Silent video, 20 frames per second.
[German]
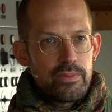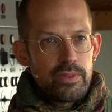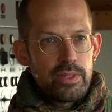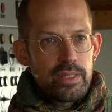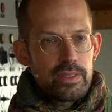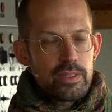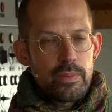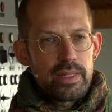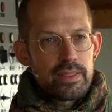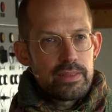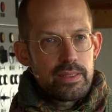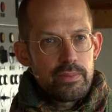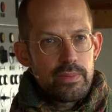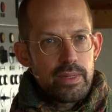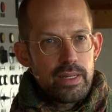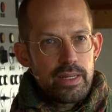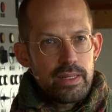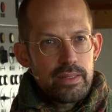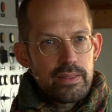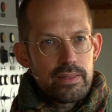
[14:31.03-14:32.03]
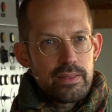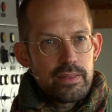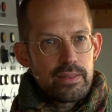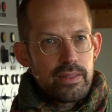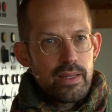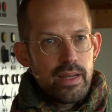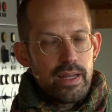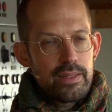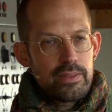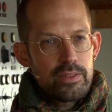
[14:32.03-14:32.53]
Wird das nochmal Sinn machen,
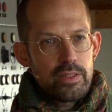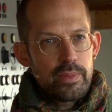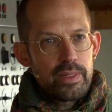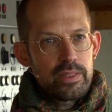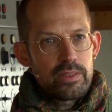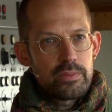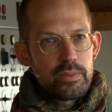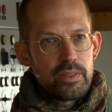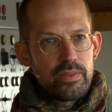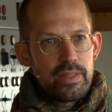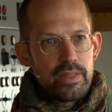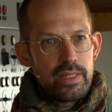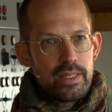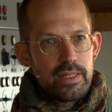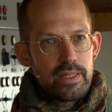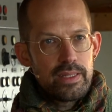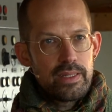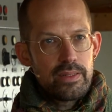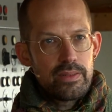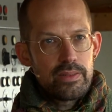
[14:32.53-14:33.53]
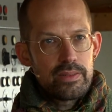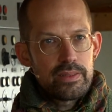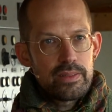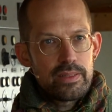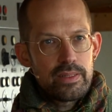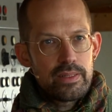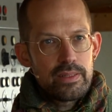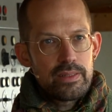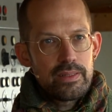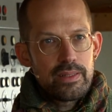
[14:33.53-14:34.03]
alles nochmal zu bewegen hier und
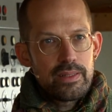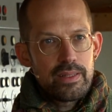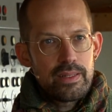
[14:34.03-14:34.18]
den äh,